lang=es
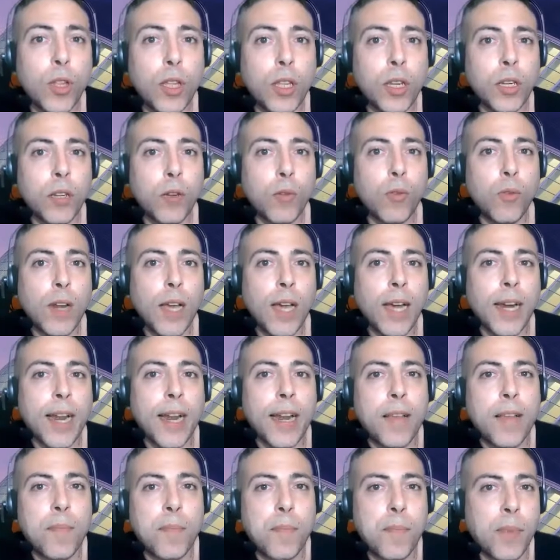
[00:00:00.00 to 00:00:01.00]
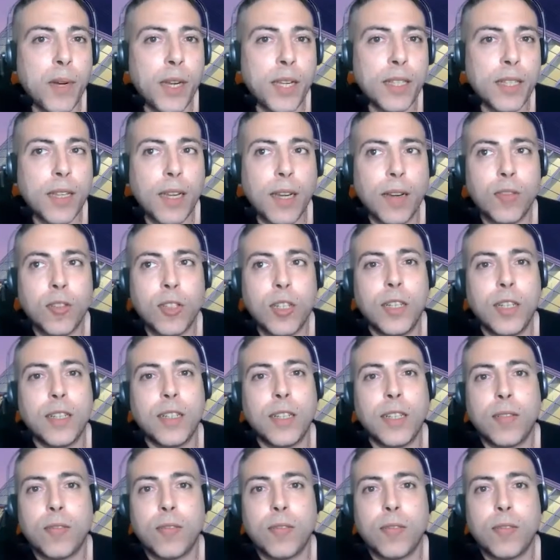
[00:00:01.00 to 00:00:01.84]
de ninguna gran empresa, no sé,